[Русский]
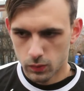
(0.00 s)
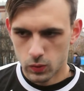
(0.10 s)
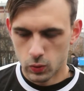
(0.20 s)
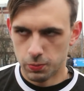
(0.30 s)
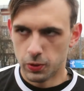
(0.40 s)

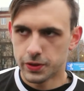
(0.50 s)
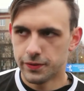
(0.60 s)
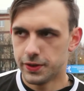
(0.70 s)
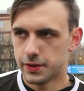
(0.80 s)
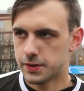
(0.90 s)
Ну,
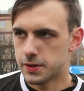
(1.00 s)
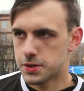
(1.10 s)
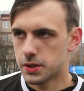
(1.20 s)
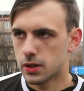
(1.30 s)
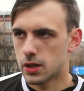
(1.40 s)
плотно все
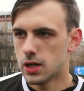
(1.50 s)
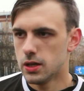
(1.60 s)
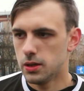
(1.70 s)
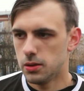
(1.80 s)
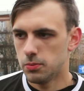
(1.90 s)
достаточно
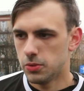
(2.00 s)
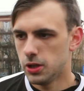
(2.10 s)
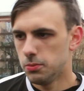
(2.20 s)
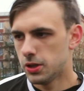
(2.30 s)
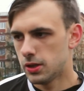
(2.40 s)
играли, и
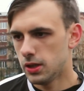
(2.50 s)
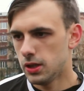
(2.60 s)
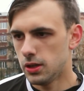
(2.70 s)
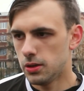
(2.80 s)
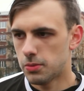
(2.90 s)
мы, и биты,
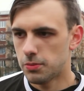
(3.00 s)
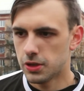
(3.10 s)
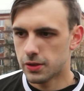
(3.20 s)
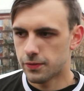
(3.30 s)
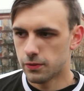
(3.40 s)
и
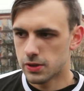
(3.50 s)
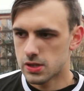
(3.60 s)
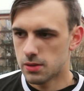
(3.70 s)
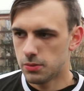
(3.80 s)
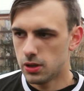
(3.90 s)
моментов, ну, на
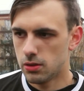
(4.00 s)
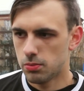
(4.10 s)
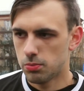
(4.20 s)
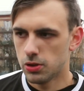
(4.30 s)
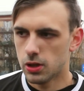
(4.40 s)
самом
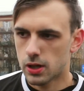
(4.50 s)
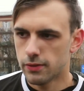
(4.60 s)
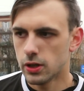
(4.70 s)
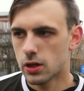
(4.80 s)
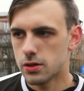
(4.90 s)
деле, было
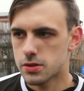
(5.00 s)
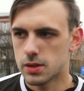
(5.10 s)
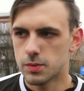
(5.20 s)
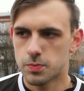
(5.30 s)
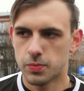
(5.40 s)
равное
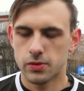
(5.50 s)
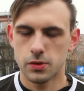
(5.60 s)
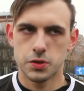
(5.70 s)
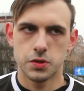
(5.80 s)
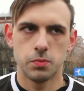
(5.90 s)
количество, нам
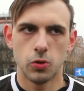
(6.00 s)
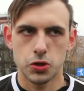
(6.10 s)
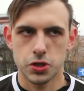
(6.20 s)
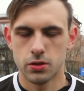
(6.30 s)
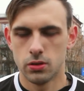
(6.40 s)
повезло чуть
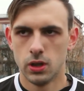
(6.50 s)
больше.